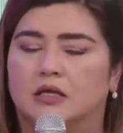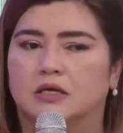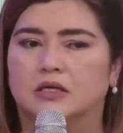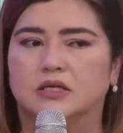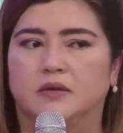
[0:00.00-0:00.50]

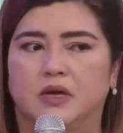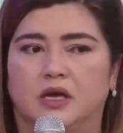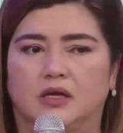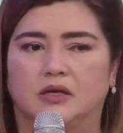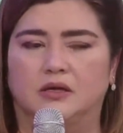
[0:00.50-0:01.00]
Sabi
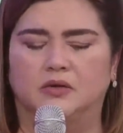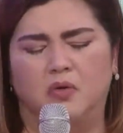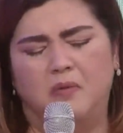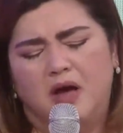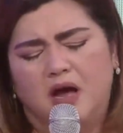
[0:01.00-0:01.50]
niya,
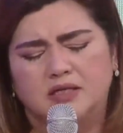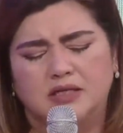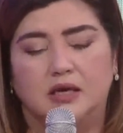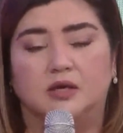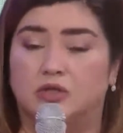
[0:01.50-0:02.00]
no ma, kasi
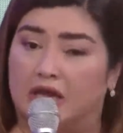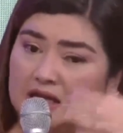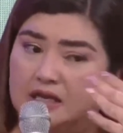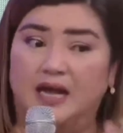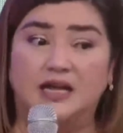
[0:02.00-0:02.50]
ganito. Eh,
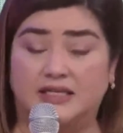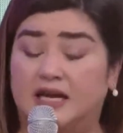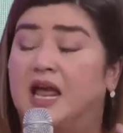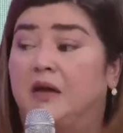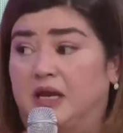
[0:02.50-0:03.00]
hanggang sa
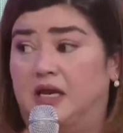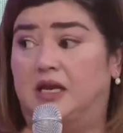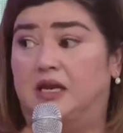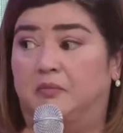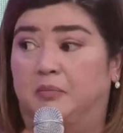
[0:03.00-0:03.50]
inamin na niya
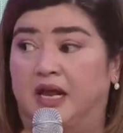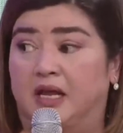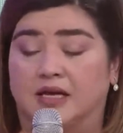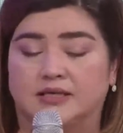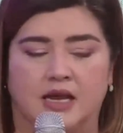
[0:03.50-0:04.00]
na nag-break
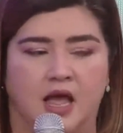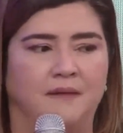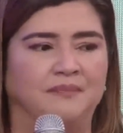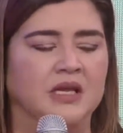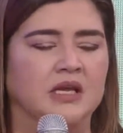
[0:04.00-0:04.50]
nga sila.
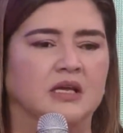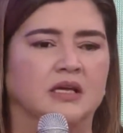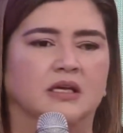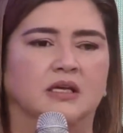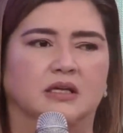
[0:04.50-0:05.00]

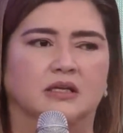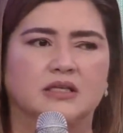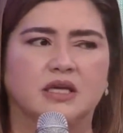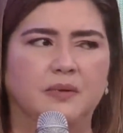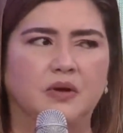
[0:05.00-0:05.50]
Tapos
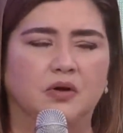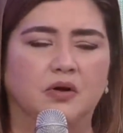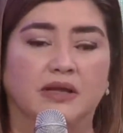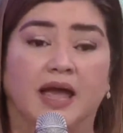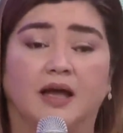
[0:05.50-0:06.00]
sabi ko,
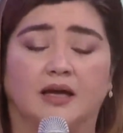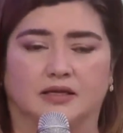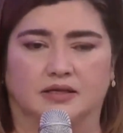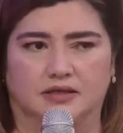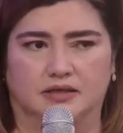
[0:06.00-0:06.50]
nak,
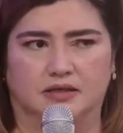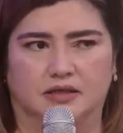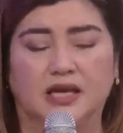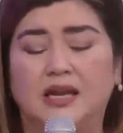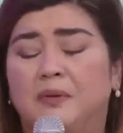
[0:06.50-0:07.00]

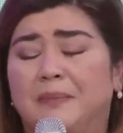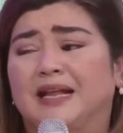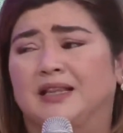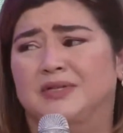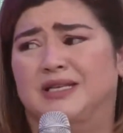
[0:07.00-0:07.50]
yan ang
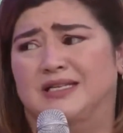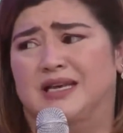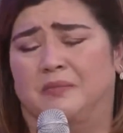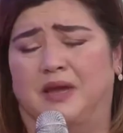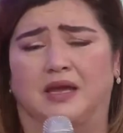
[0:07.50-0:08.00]
maparati ko
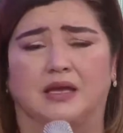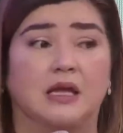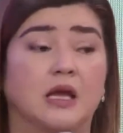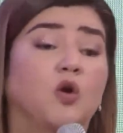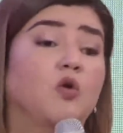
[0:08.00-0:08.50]
sinasabi. Eh.
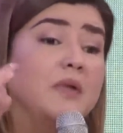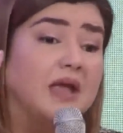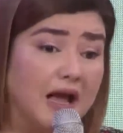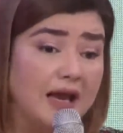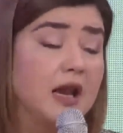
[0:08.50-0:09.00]

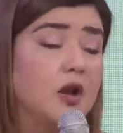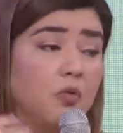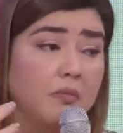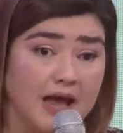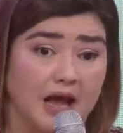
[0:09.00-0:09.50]
Umiyak ka na ng
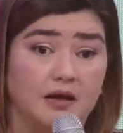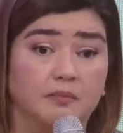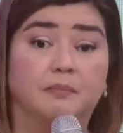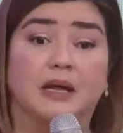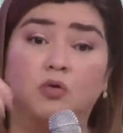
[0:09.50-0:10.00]
umiyak,
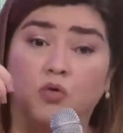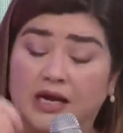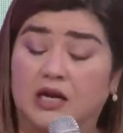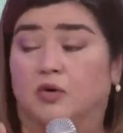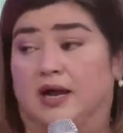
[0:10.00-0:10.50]
pero
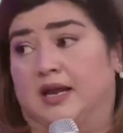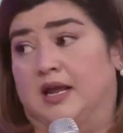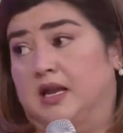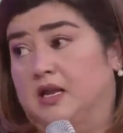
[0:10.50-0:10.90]
huling luha na yan.